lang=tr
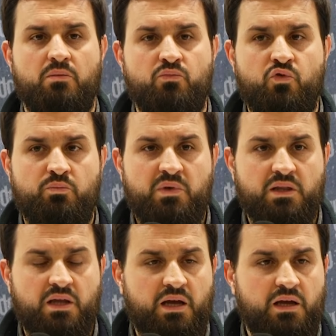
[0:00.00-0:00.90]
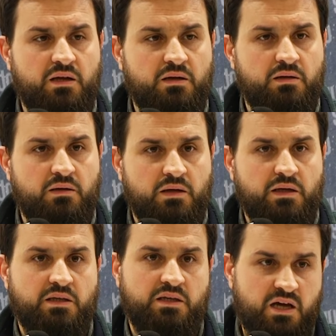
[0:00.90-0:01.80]
Mümin de
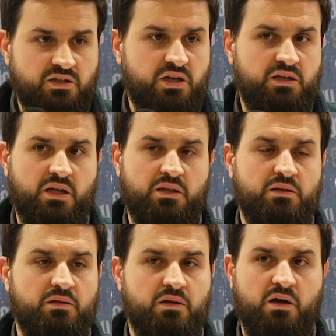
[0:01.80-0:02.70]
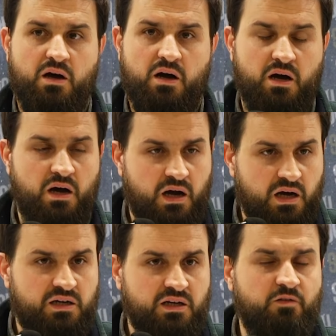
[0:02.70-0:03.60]
gerçekten
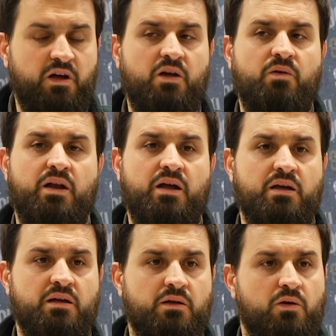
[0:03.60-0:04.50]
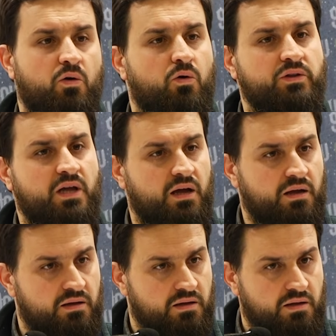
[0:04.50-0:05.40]
hakkını vere vere o
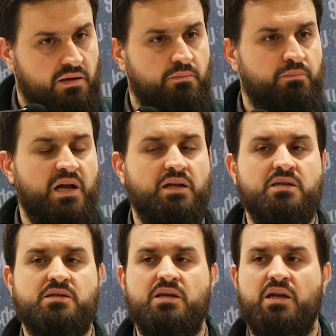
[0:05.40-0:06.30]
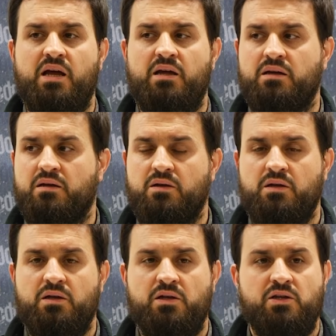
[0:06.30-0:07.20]
da belgesiyle
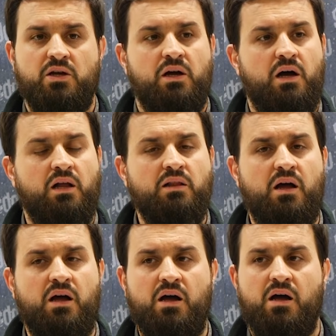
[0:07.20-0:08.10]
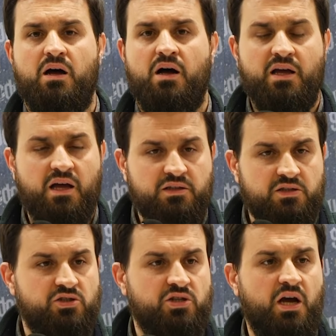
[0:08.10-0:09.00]
Allah'a
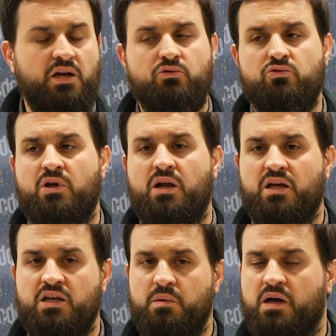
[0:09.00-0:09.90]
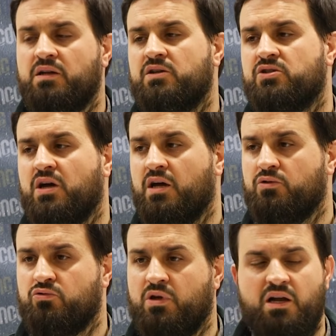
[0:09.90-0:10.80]
hayatını şahit tutarak, imanını
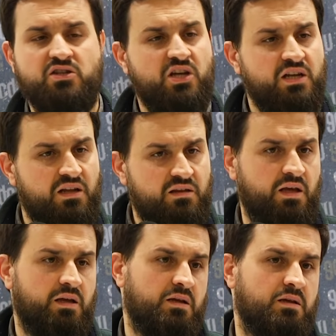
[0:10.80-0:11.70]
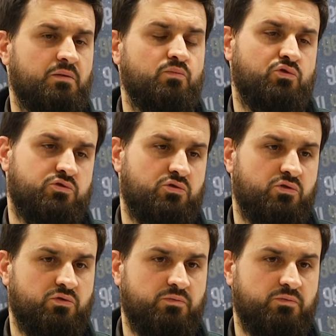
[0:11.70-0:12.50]
şahit tutarak cenneti bulsun.